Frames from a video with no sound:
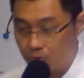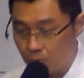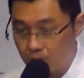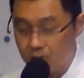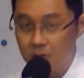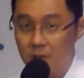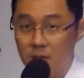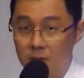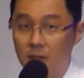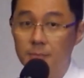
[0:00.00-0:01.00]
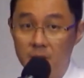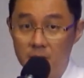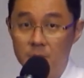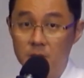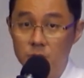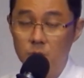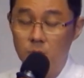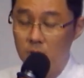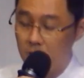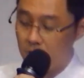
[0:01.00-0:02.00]
是坐直的，可能还没那么严重。
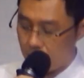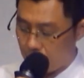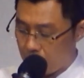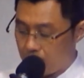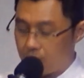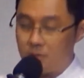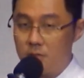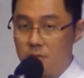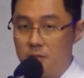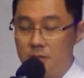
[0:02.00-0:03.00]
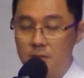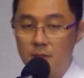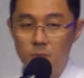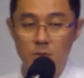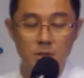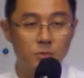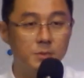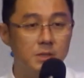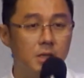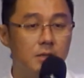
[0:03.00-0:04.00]
所以直接在我的肚
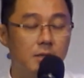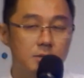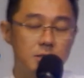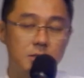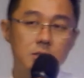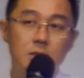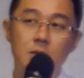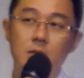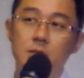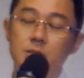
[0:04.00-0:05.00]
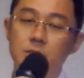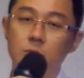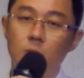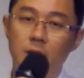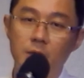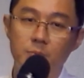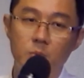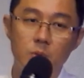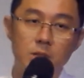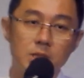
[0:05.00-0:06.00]
皮上。当时其实我内
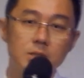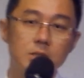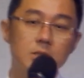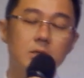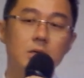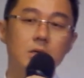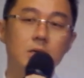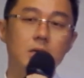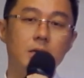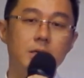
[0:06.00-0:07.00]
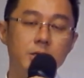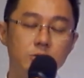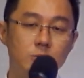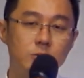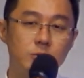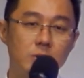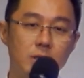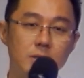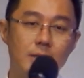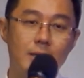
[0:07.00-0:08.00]
部已经是内出
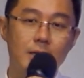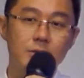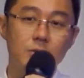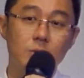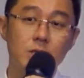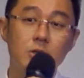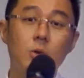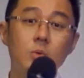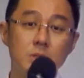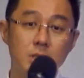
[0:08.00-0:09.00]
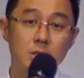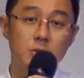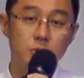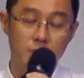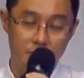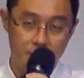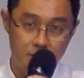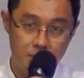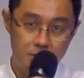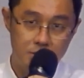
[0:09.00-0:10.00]
血，大概有一公升的血
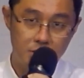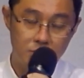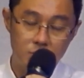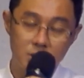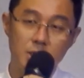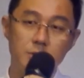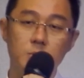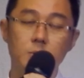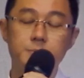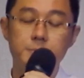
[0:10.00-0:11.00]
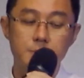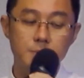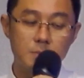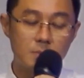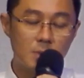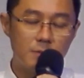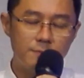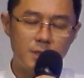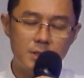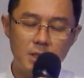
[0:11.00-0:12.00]
在肚子内部，
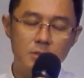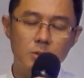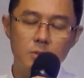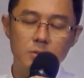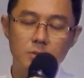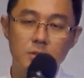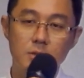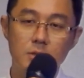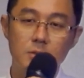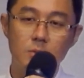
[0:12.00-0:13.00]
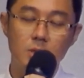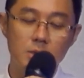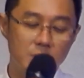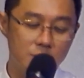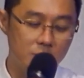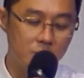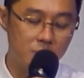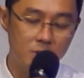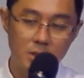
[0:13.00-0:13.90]
非常痛，我根本就